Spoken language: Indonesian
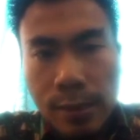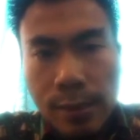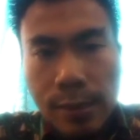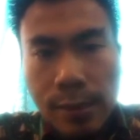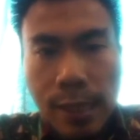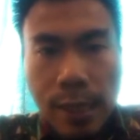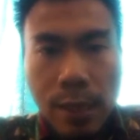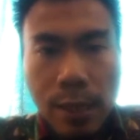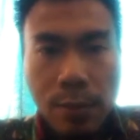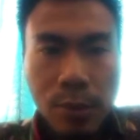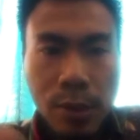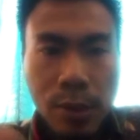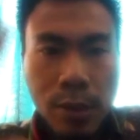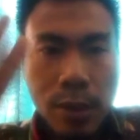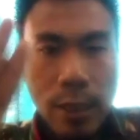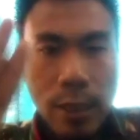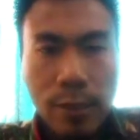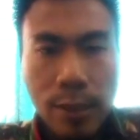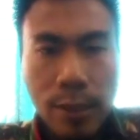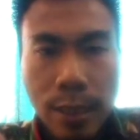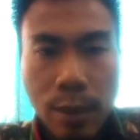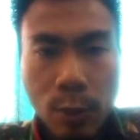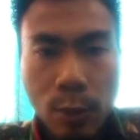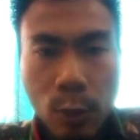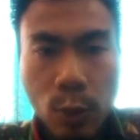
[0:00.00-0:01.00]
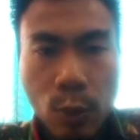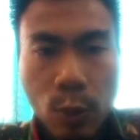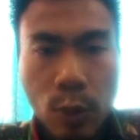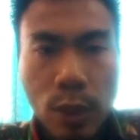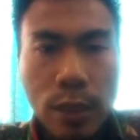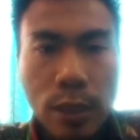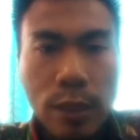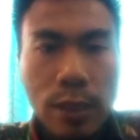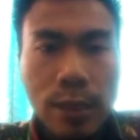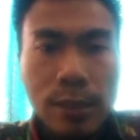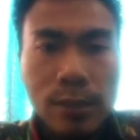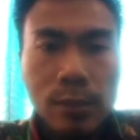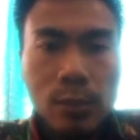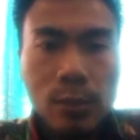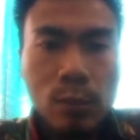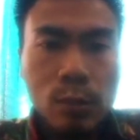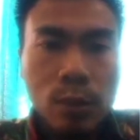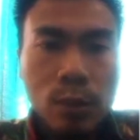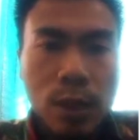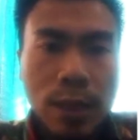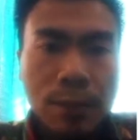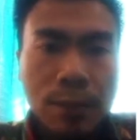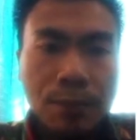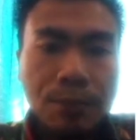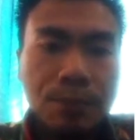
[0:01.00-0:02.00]
Salam sejahtera untuk kita
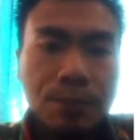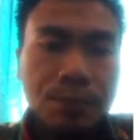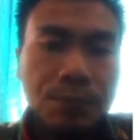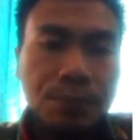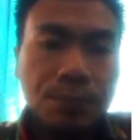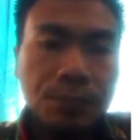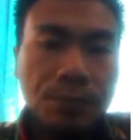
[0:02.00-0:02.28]
semua.